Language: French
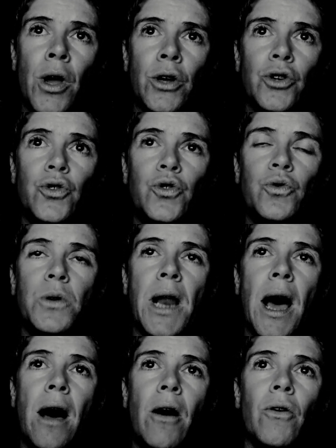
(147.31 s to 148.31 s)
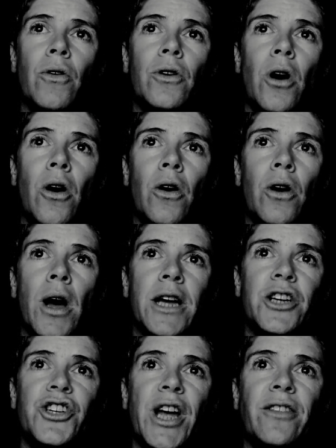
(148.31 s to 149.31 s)
Je suis là encore,
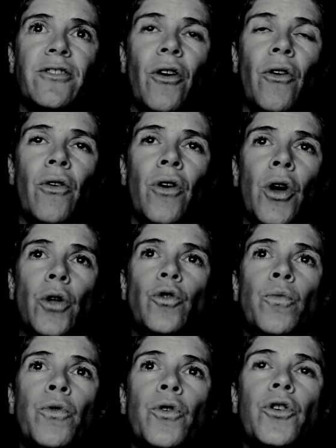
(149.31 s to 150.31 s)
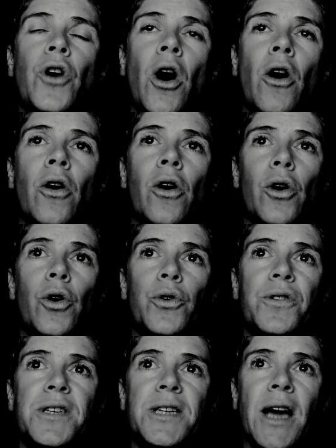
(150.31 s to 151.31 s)
j'attends, de mon corps
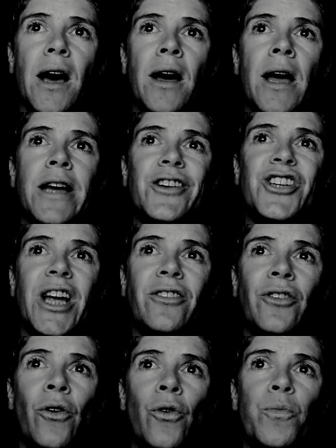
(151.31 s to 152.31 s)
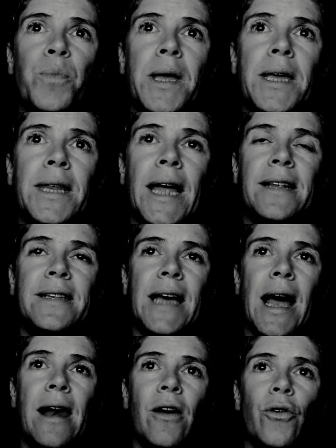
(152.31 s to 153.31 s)
le tien, j'attends le pays
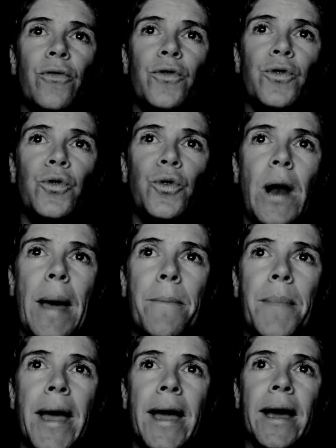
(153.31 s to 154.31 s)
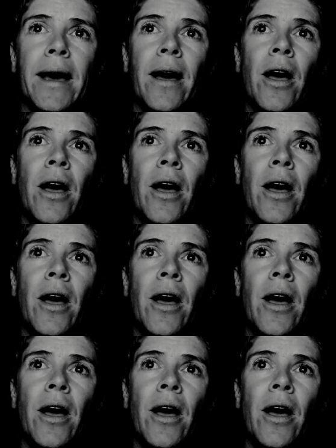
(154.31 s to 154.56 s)
natal revenu de la mer,